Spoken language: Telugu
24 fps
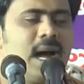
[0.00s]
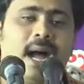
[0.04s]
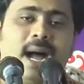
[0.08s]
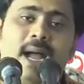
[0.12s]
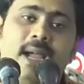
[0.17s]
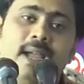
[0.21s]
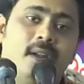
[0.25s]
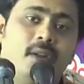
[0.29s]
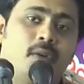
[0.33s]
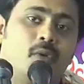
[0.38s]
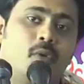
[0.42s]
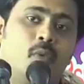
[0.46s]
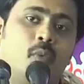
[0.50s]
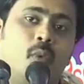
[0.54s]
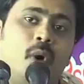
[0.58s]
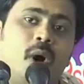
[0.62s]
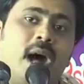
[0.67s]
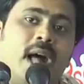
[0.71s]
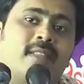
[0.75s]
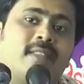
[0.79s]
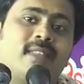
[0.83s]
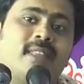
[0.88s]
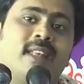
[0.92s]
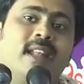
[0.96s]
ఆయనకు
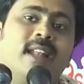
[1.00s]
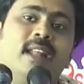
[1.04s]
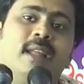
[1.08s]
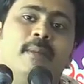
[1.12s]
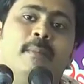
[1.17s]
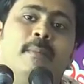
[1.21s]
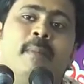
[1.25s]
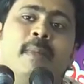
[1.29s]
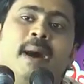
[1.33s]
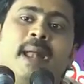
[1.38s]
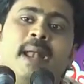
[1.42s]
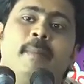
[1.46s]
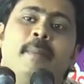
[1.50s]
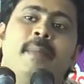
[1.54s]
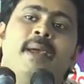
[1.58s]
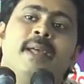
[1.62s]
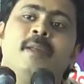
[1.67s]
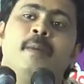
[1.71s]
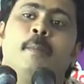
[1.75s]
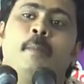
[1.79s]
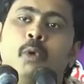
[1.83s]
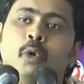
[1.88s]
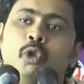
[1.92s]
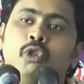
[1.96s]
వాత్సల్యం మన
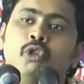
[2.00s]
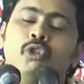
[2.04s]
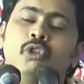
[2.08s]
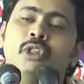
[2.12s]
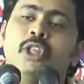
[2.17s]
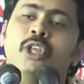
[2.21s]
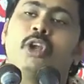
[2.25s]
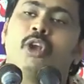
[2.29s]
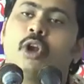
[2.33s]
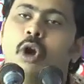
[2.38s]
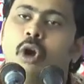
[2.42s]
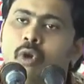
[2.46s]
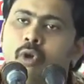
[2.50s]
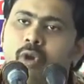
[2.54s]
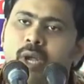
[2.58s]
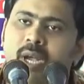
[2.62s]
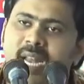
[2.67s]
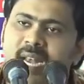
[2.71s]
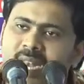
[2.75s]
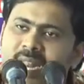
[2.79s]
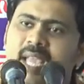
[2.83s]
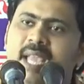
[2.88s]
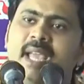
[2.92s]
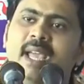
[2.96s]
మీద పుడుతుంది
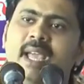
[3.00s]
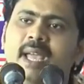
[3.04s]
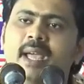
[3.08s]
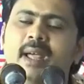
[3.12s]
గనుకనే